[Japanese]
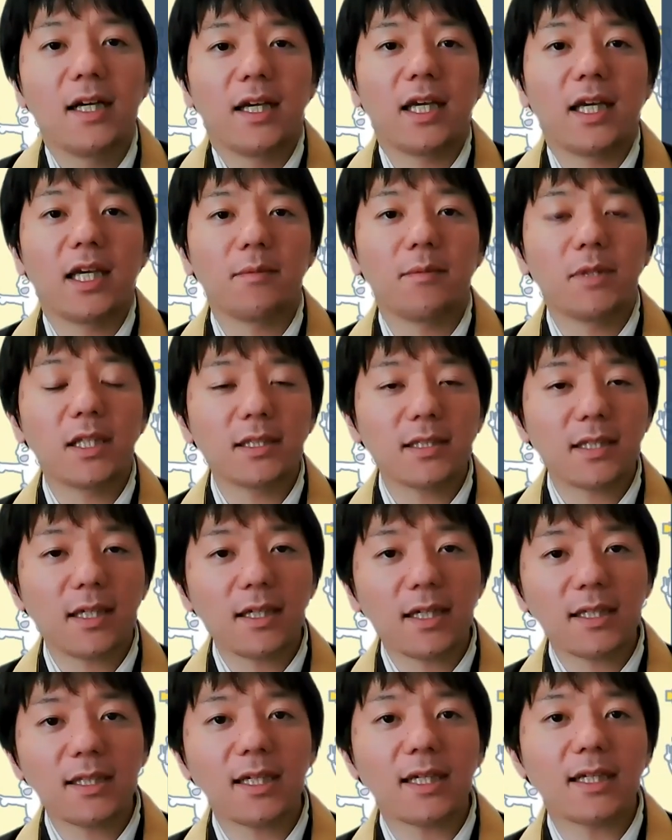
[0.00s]
えー、皆さ
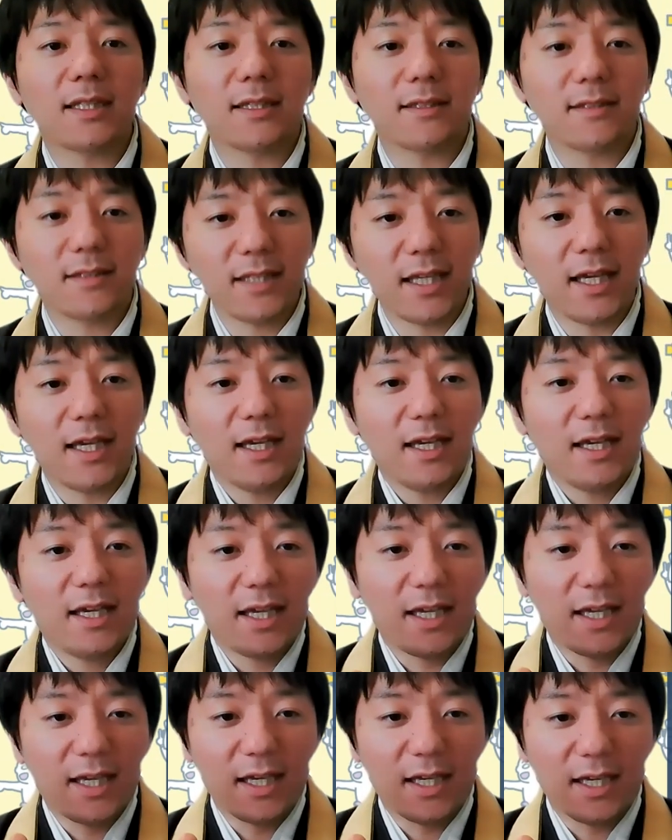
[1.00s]
ん方がですね、
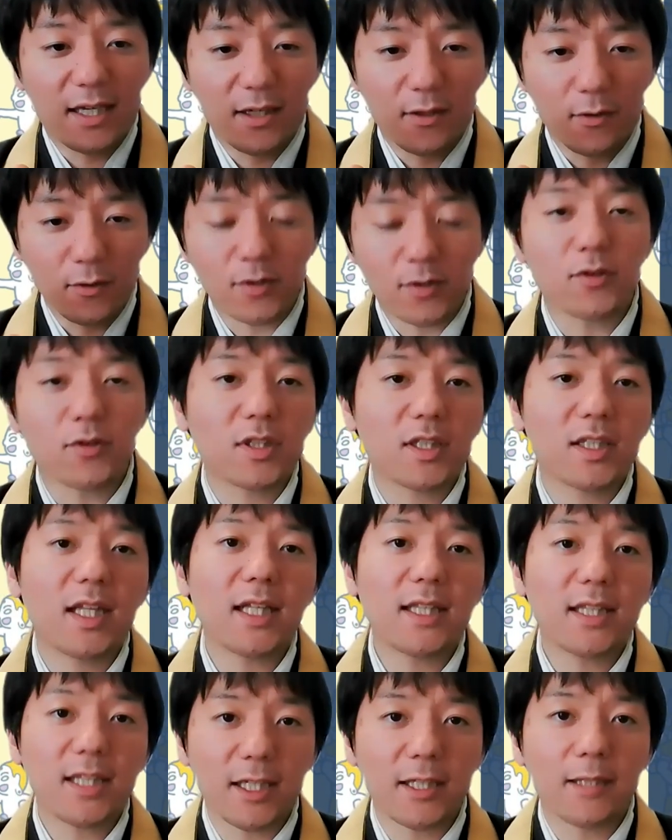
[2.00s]
えー、お葬式で
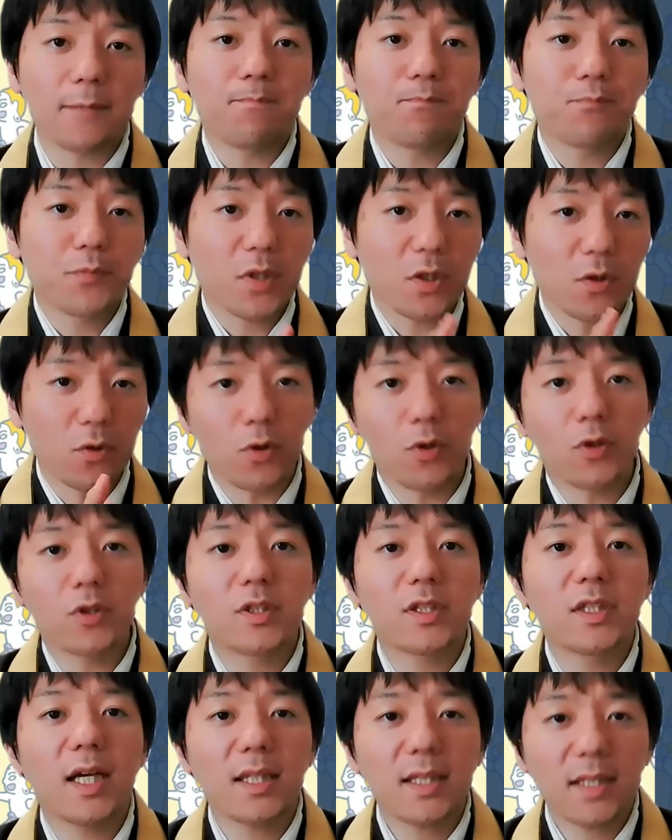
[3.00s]
あったり、ご法
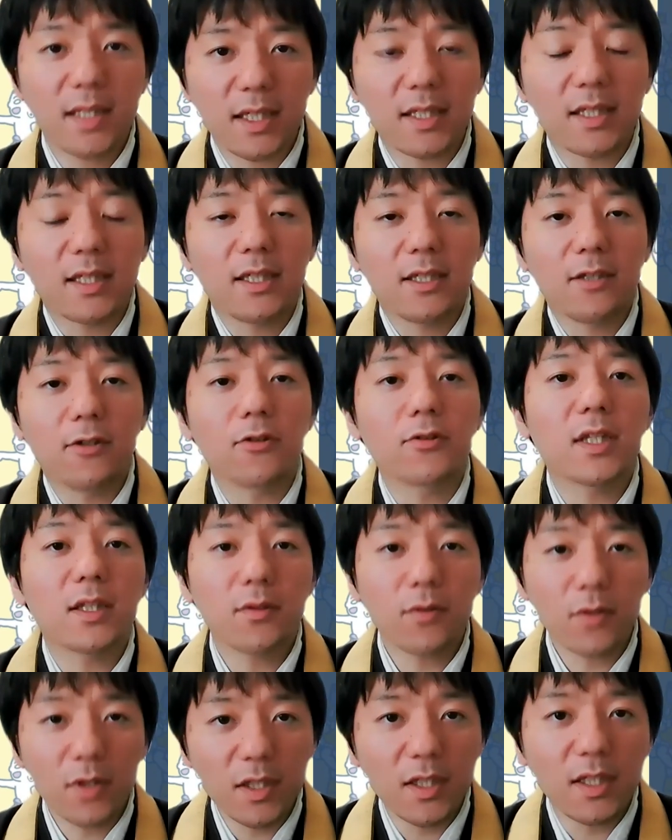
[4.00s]
事であったり、いろんな
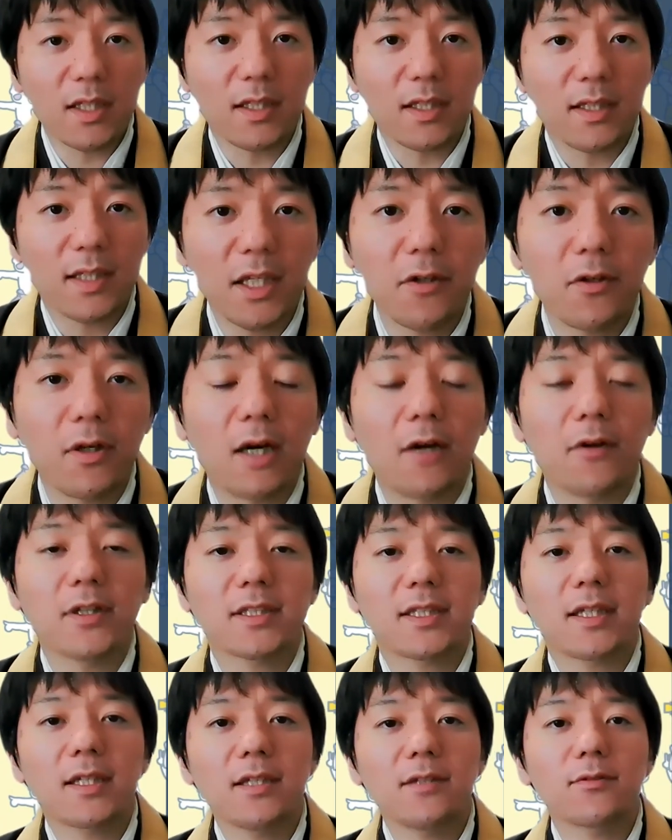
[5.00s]
時に手を合わ
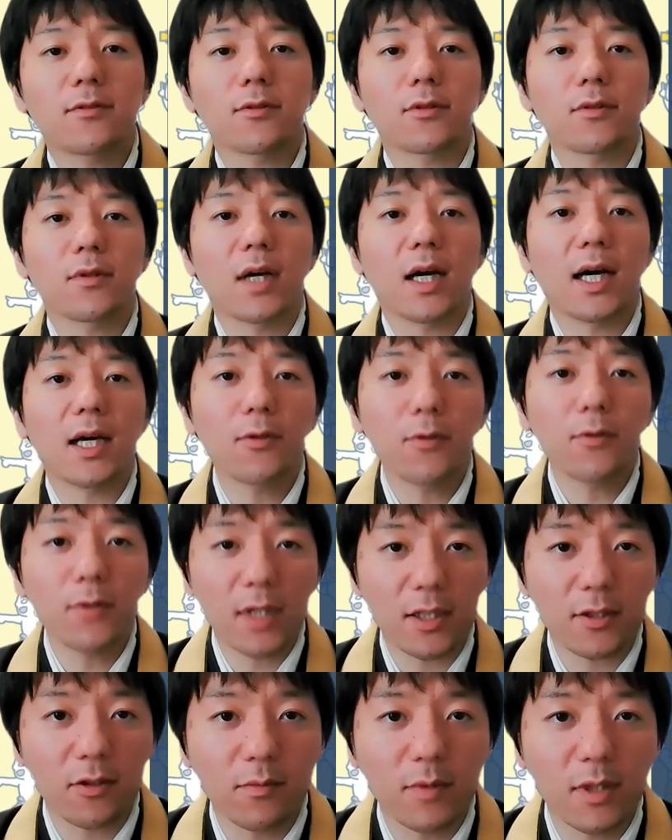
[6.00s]
されることがあろう
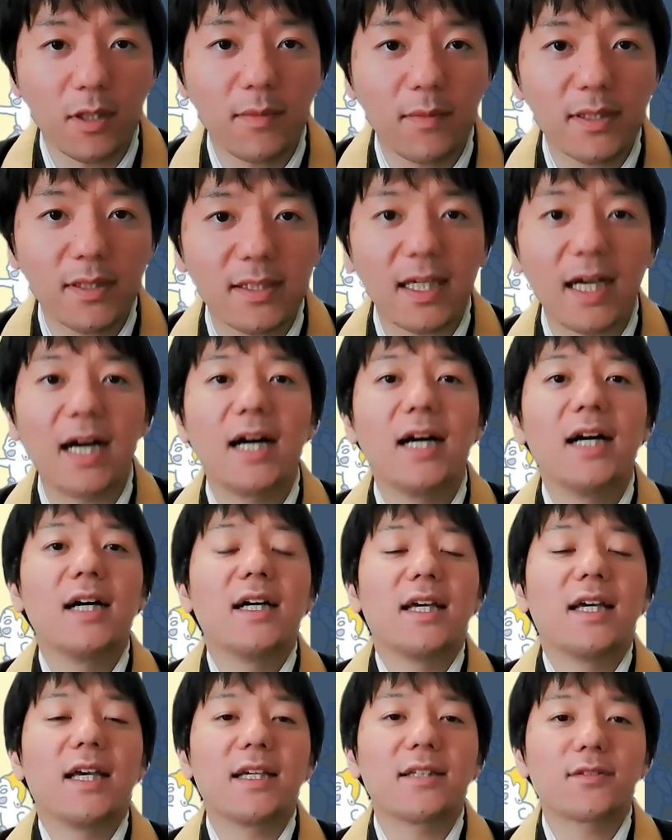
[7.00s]
かと思いますが、
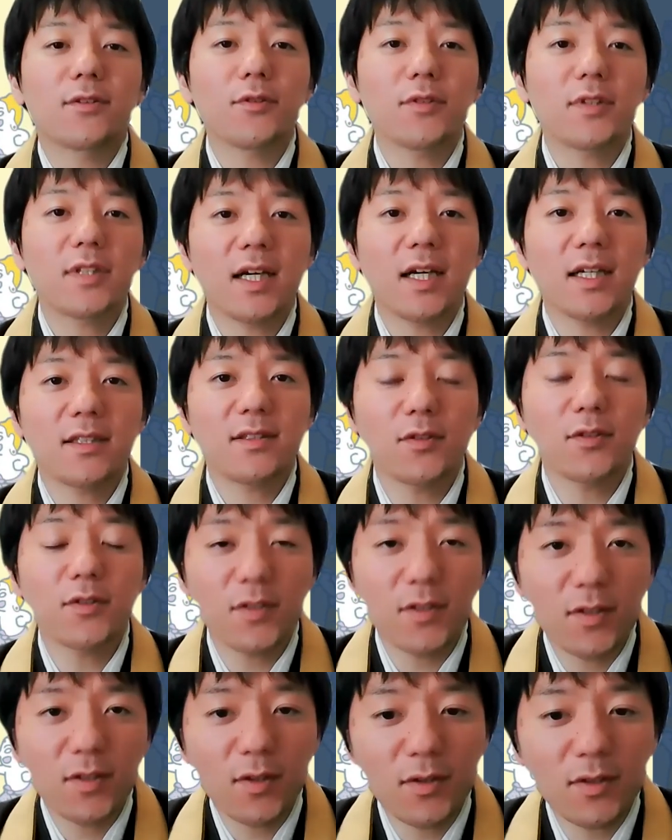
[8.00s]
えー、そういった一
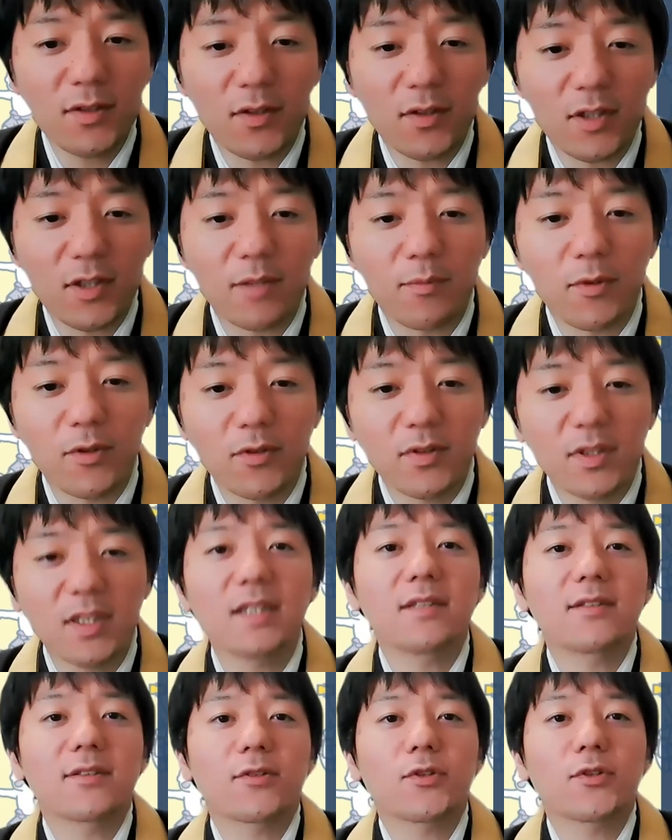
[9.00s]
つ一つの疑問
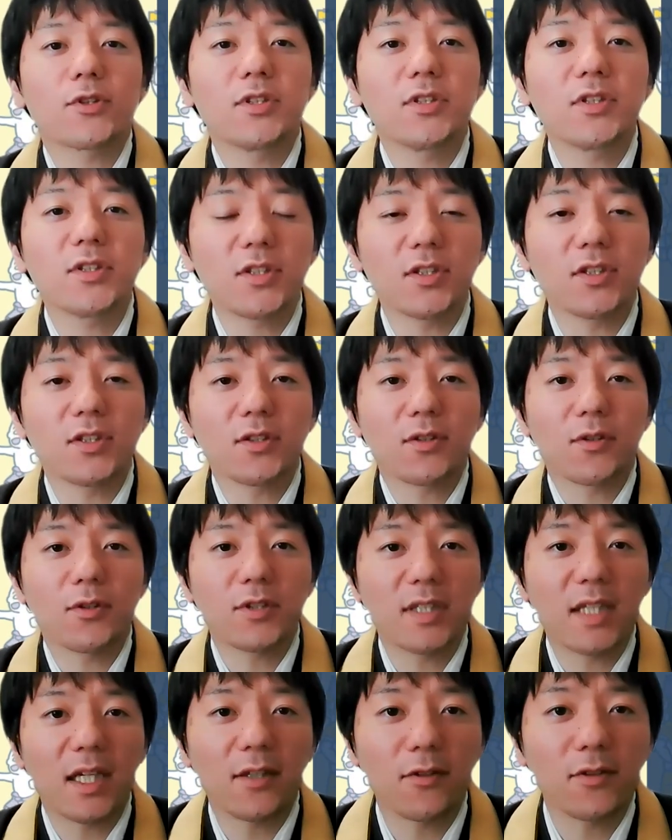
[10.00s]
に少しずつこ
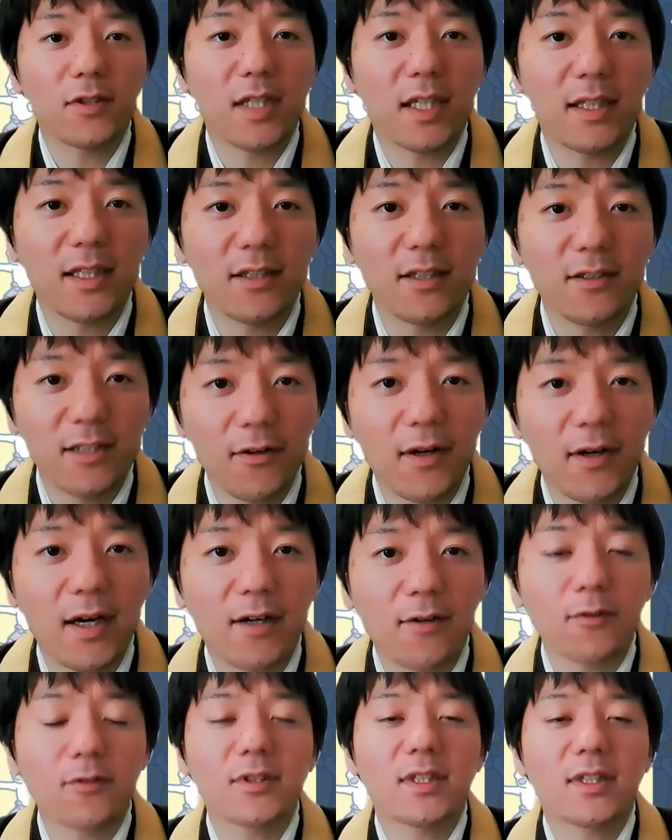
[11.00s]
ちらのチャンネルで
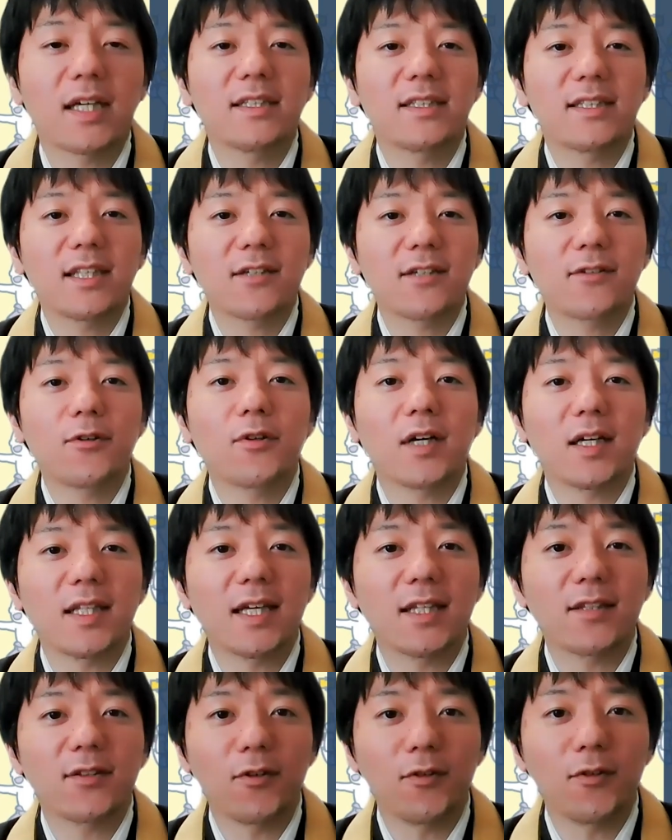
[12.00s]
はお答えしていこうか
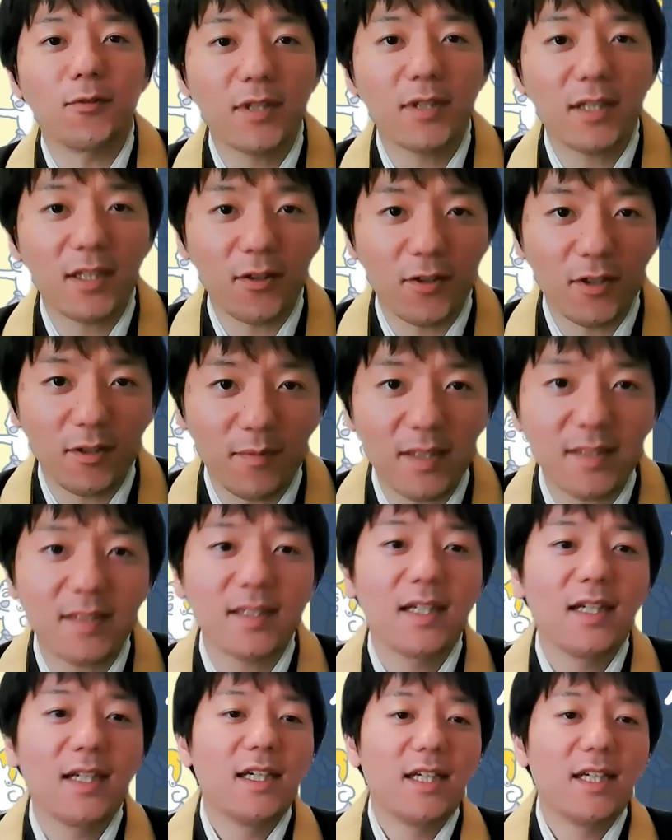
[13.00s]
なと思っております。